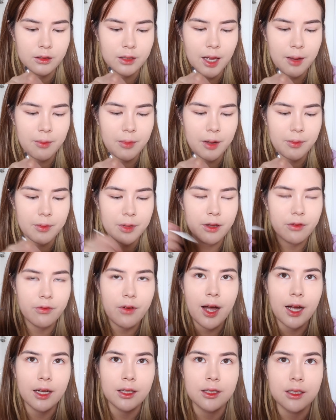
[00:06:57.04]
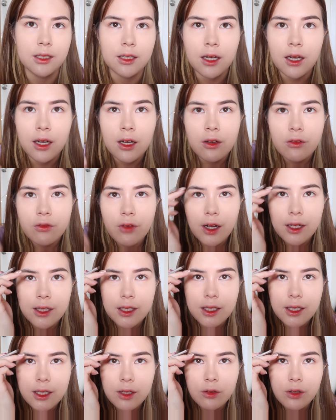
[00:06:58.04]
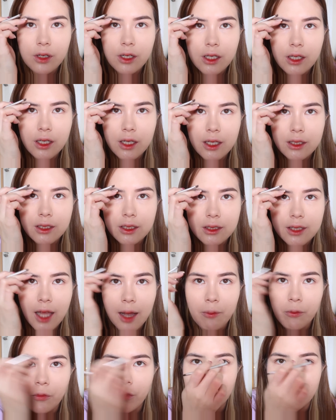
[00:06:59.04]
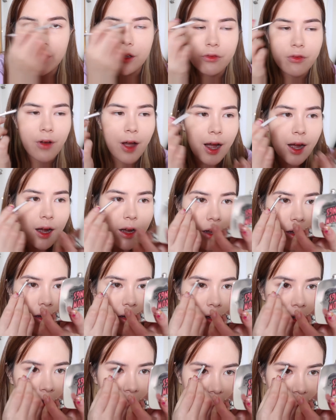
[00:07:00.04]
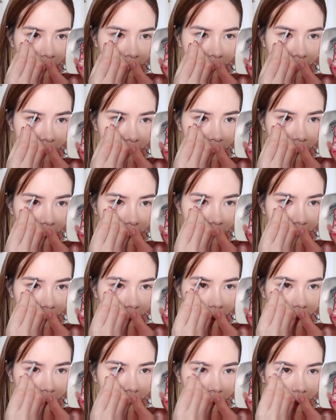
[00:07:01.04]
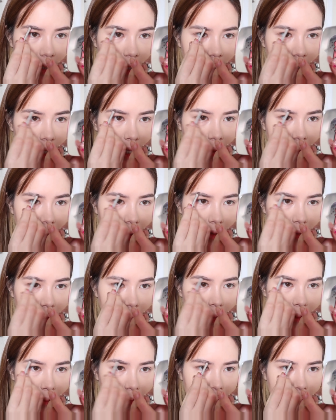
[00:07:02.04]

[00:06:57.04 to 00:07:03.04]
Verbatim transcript: ทำกับอีกฝั่งหนึ่งฝั่งนี้คิ้วลิลลี่จะต่ำกว่าอีกฝั่งจากนั้นก็ต้องเขียนให้มันแบบ